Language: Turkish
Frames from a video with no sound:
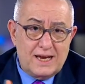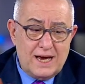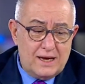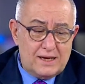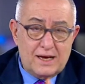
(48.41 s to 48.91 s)

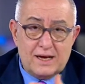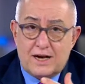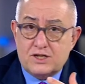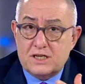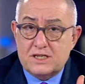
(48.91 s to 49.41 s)
Yine e,
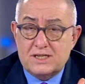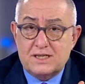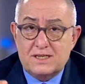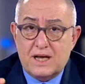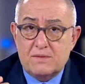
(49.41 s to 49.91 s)
kaç kişi
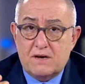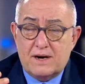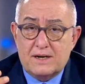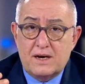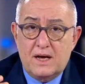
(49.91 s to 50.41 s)

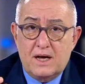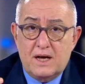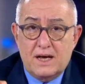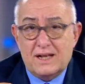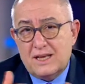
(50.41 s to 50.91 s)
sistemde var?
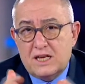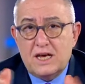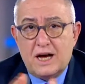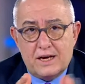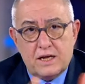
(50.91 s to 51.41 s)
E,
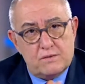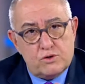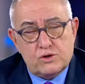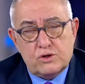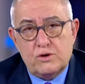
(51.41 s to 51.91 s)
ikiye
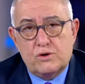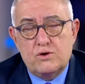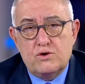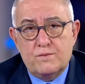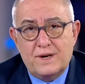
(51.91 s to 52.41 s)
ayıralım o,
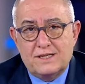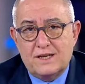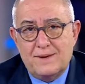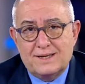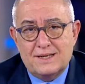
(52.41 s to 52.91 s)
gönüllü
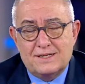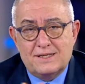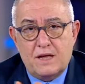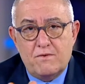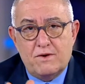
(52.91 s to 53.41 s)
bireysel emeklilik
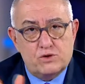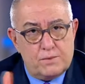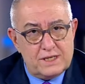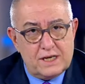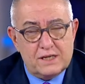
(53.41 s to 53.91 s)
sistemi ve
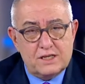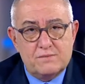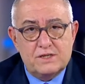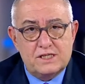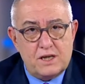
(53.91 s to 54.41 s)
otomatik
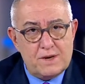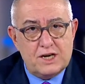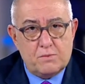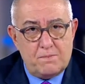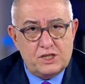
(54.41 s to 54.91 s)
katılım
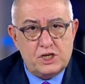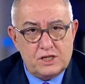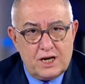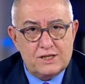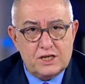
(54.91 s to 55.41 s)
sistemi 45
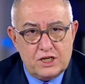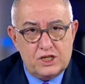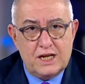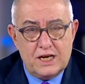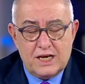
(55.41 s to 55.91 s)
yaş altı
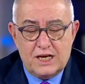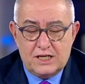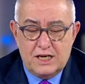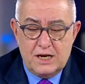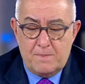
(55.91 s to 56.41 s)
kişilerin
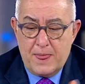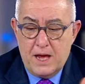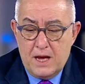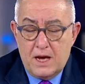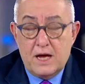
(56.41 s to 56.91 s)
girdiğini.
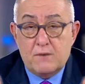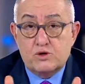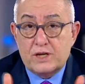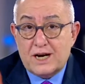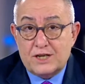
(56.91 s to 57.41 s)

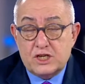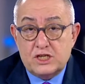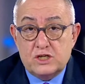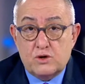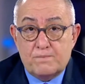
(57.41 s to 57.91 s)
E, burada kaç
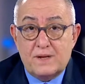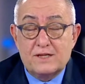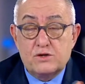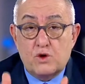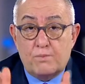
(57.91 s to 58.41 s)
kişi
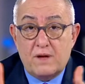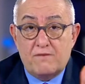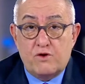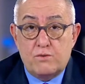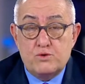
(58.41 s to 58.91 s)
toplandı,
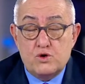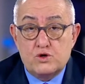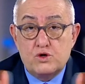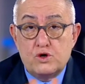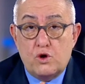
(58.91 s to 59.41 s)
toplam fon
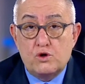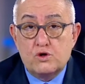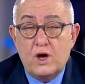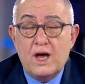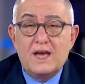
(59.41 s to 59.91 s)
büyüklüğü ne
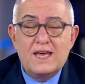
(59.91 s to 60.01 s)
oldu?